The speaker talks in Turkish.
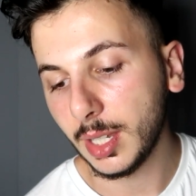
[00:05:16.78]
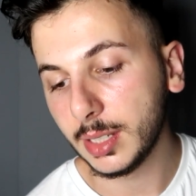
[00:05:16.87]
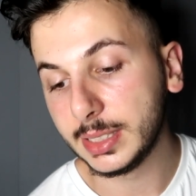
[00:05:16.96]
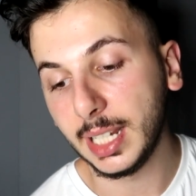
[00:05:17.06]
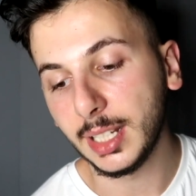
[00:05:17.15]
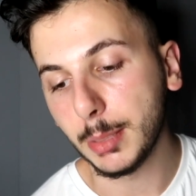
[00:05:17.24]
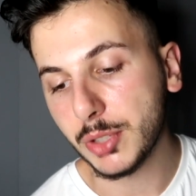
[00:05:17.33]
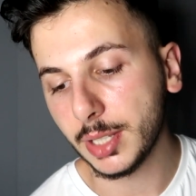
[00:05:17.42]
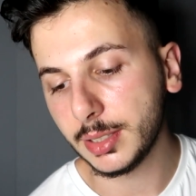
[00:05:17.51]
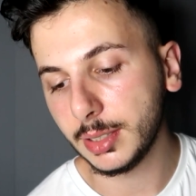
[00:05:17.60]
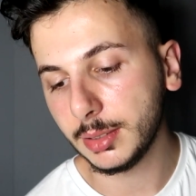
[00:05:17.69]
Zeynep
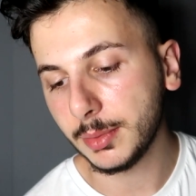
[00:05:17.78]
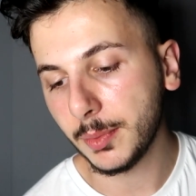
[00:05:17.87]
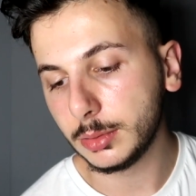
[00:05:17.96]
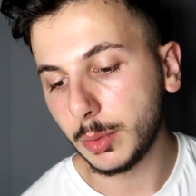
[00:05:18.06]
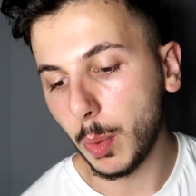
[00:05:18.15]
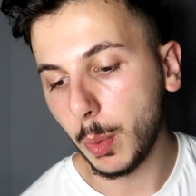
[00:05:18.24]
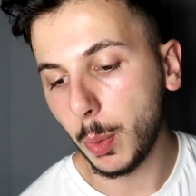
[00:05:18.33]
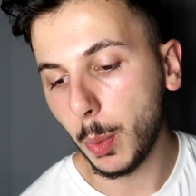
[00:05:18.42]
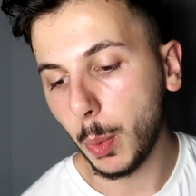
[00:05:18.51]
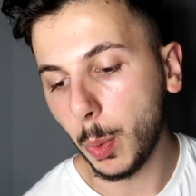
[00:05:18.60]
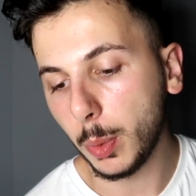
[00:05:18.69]
Çetin, e,
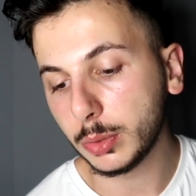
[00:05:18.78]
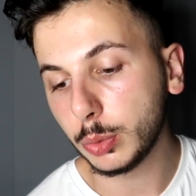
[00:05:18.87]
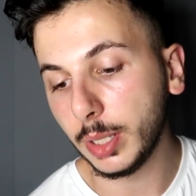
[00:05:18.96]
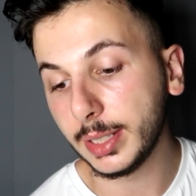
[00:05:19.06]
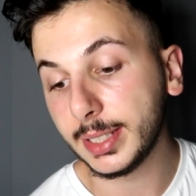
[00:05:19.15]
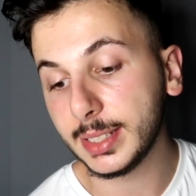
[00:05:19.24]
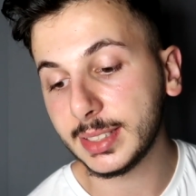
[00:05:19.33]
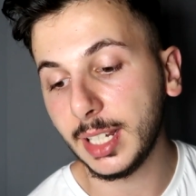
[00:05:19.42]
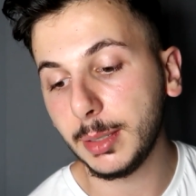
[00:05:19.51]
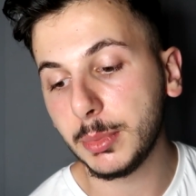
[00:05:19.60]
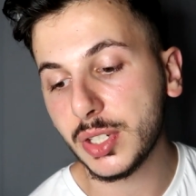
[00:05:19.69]
Tuana
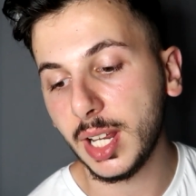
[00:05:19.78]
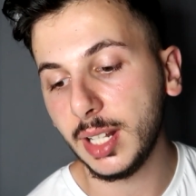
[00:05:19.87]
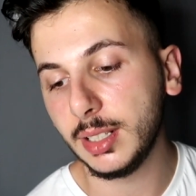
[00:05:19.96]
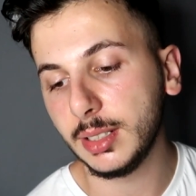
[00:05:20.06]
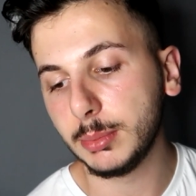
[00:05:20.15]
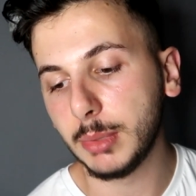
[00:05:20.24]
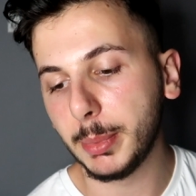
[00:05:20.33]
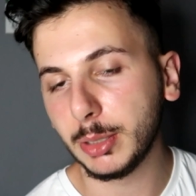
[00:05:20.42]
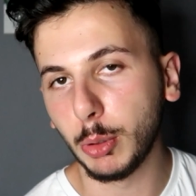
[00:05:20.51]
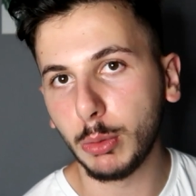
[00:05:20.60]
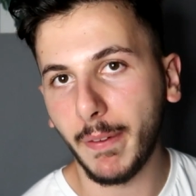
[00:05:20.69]
Tesay, Michel
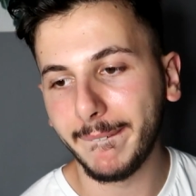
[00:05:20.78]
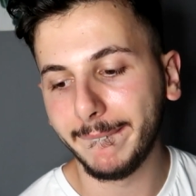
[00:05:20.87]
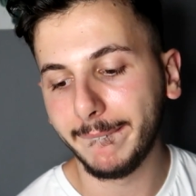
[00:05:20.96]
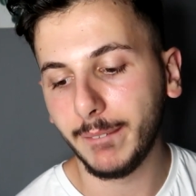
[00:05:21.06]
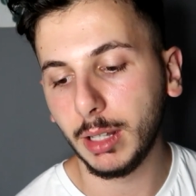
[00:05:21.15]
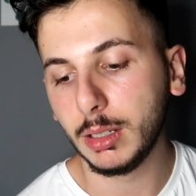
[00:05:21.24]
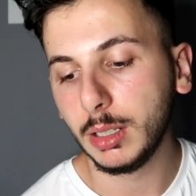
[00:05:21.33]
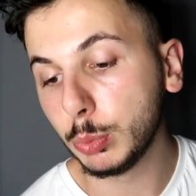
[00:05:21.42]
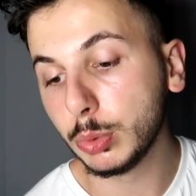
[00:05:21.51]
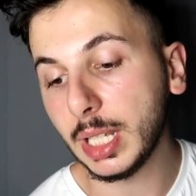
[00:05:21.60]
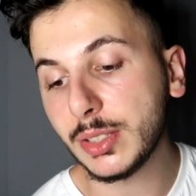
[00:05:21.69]
Mamadov,
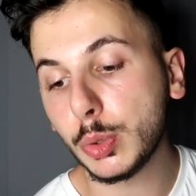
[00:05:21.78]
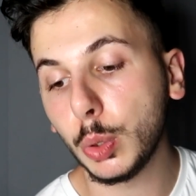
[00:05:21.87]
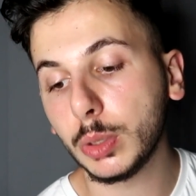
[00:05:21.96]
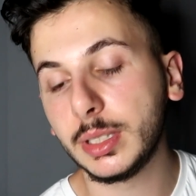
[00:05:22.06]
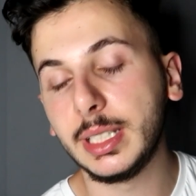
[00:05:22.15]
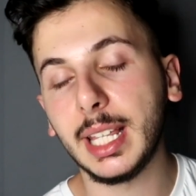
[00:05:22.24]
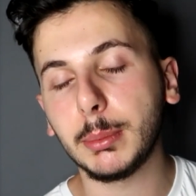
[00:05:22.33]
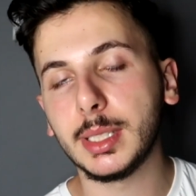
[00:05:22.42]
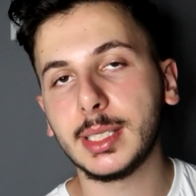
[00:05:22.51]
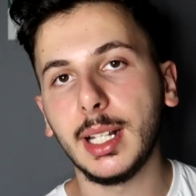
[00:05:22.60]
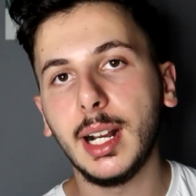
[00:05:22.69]
Bunlar çok direkt
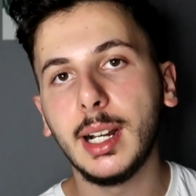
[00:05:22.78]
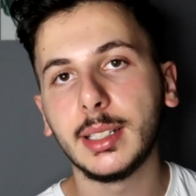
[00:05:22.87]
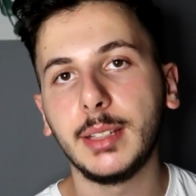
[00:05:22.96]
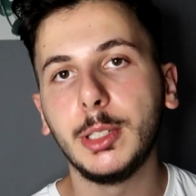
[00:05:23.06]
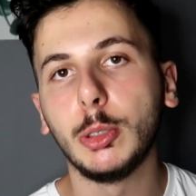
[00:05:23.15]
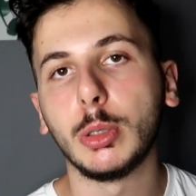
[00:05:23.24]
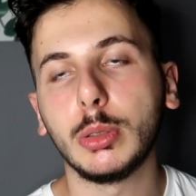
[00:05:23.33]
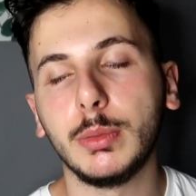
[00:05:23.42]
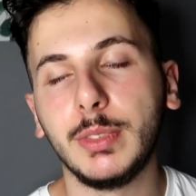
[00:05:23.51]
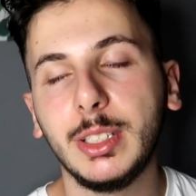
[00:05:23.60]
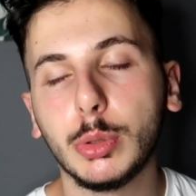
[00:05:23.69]
mesela anında video,
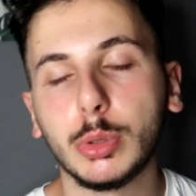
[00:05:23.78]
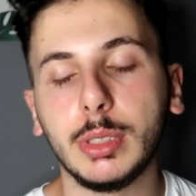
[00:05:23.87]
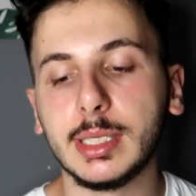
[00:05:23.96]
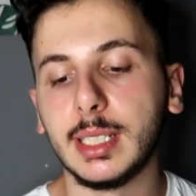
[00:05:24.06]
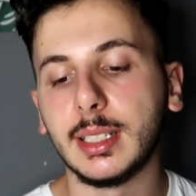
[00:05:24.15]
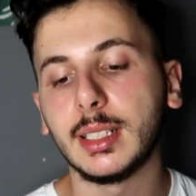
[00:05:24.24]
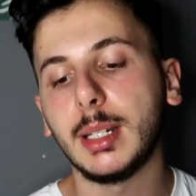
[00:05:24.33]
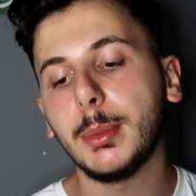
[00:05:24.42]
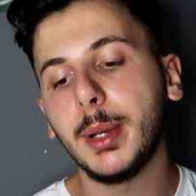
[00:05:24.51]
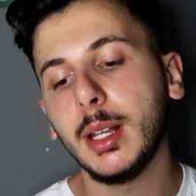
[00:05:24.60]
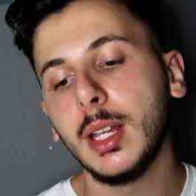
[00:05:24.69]
videosunu izlediklerim
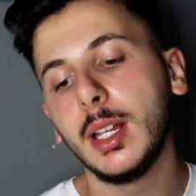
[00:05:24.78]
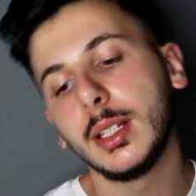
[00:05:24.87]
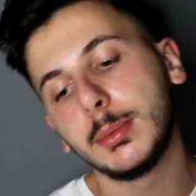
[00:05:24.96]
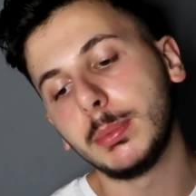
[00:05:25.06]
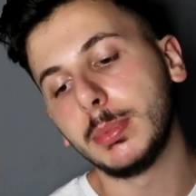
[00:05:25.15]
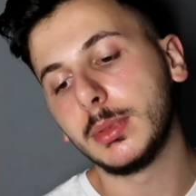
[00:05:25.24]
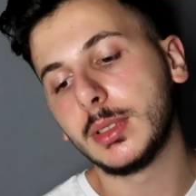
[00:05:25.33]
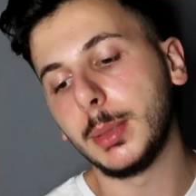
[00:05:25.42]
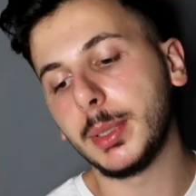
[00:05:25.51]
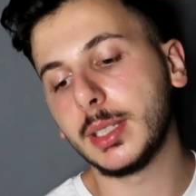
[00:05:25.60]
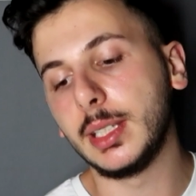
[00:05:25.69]
ama
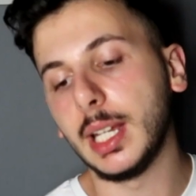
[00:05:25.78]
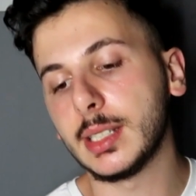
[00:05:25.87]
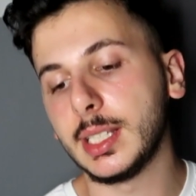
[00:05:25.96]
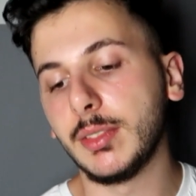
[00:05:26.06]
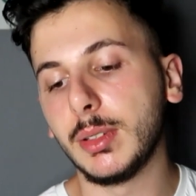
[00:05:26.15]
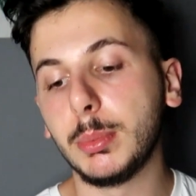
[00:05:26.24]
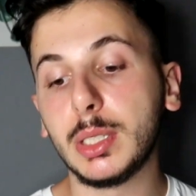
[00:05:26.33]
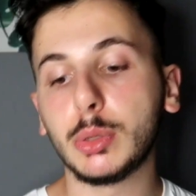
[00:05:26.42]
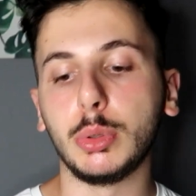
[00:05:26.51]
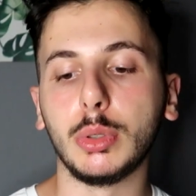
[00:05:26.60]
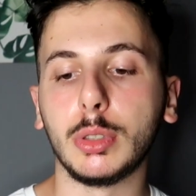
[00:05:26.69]
tabii ki diğer sevdiğim bir
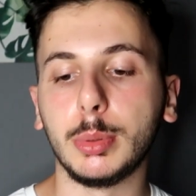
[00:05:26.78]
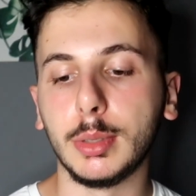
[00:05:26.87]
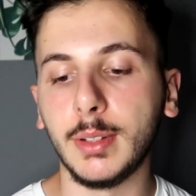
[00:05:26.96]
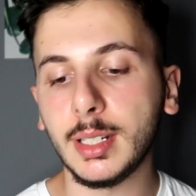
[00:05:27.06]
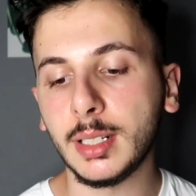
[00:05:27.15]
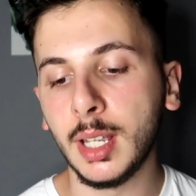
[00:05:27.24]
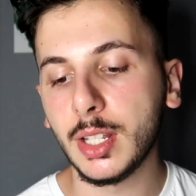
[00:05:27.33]
sürü YouTuber var.